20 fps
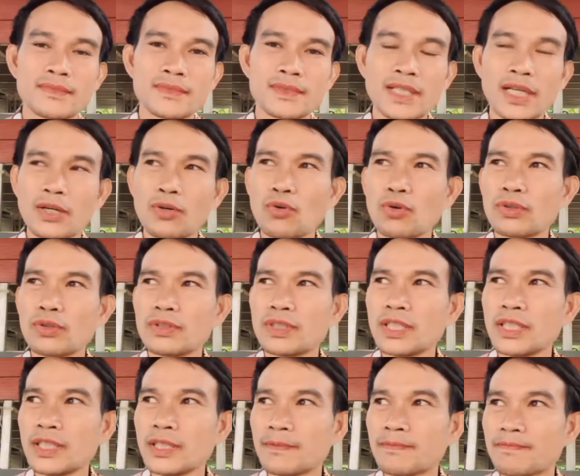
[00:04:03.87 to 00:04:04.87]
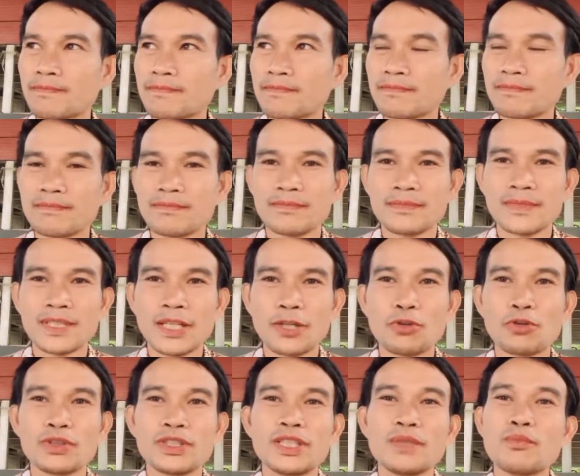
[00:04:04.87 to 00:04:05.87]
แต่คนที่ แต่ค
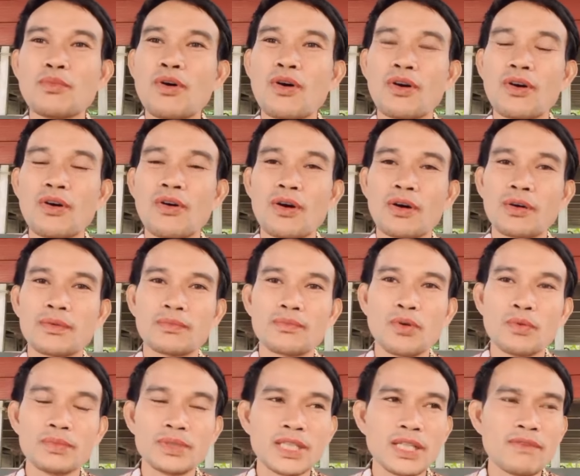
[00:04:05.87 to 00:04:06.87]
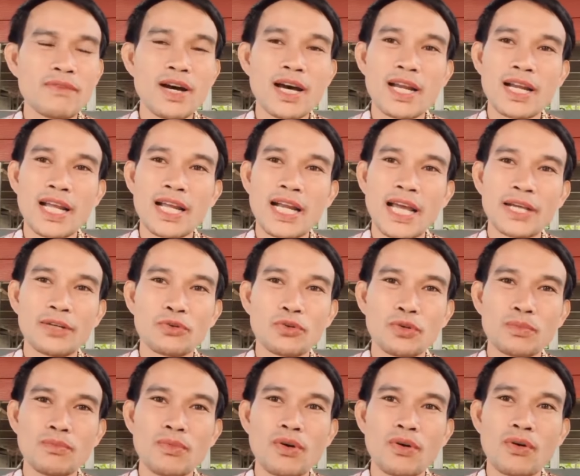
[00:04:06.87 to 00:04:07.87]
นที่มองออก ผมเชื่อว่าหลาย ๆ คน
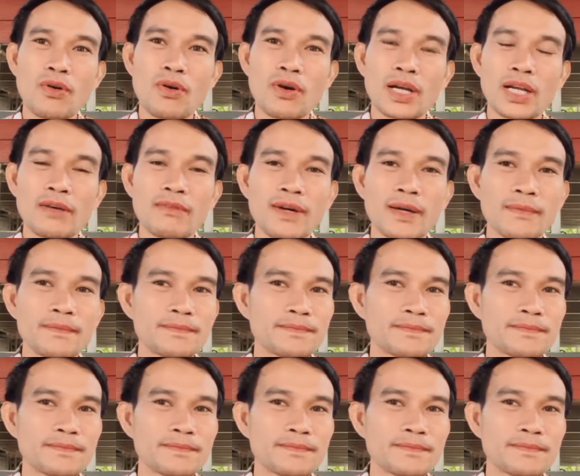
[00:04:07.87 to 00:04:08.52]
มองออกแล้วว่า